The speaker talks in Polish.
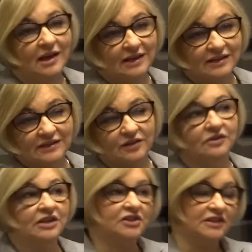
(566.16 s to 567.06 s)
z
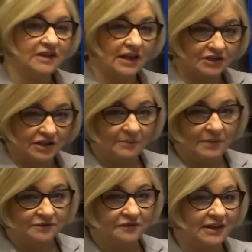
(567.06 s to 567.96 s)
Sądeczyzny aż na
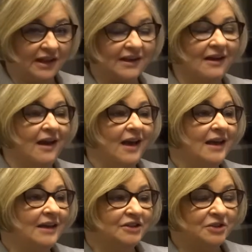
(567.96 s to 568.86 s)
Barwinek,
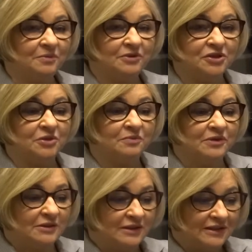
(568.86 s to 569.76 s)
żeby,
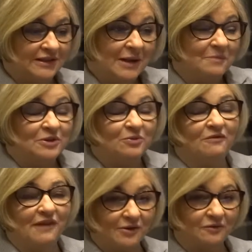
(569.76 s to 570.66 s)
żeby jakby
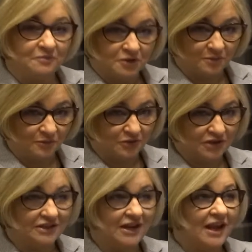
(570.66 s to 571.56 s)
Słowaków
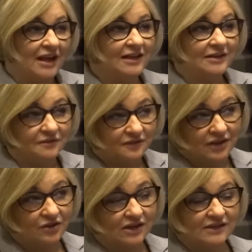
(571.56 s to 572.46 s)
przymusić.
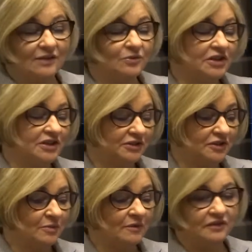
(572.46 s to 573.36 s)
Wtedy okazało się, że
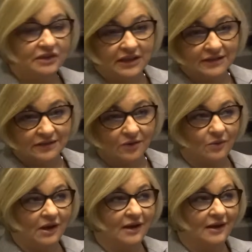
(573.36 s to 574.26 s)
rozmowy nie
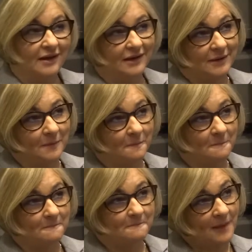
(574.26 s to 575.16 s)
są,
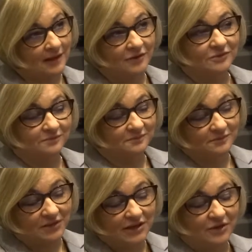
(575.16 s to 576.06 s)
no,
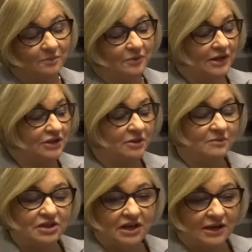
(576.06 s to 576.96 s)
nie idą po naszej
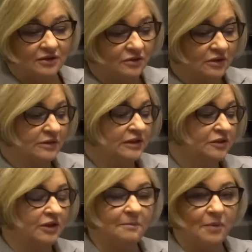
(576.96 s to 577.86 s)
myśli jako
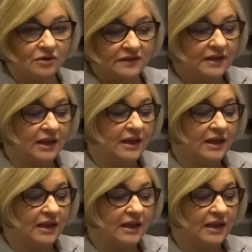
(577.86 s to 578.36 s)
strony polskiej,